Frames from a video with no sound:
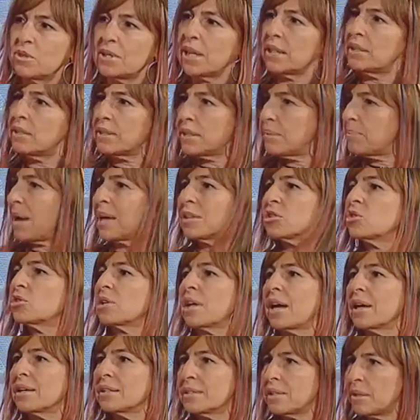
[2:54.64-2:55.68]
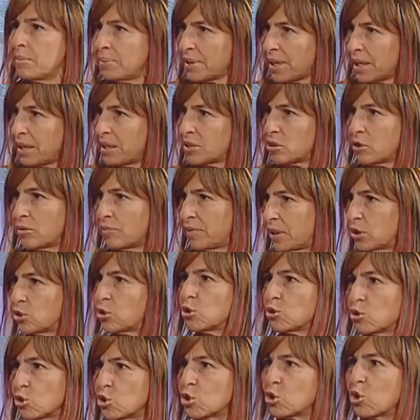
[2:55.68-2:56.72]
se elas se bastassem para resolver
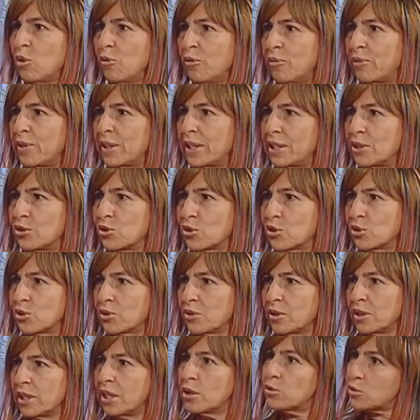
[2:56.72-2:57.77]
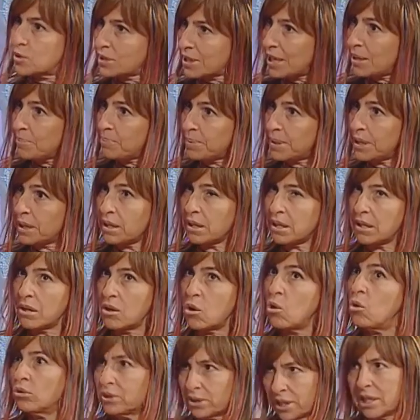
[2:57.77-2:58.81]
todos os conflitos. E eu sempre
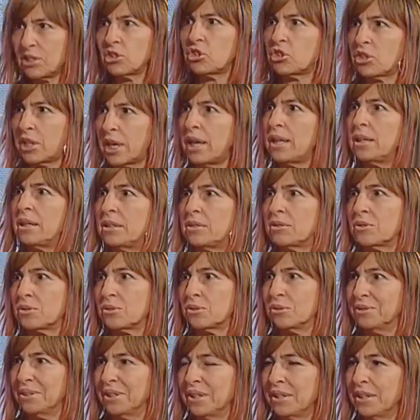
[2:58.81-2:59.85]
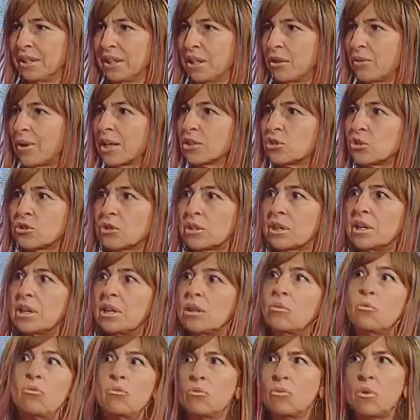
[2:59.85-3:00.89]
contestei isso. Eu acho
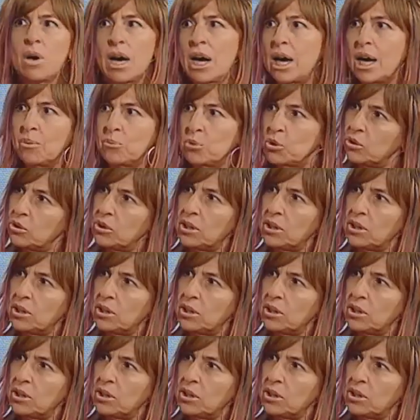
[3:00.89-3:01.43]
que um ramo do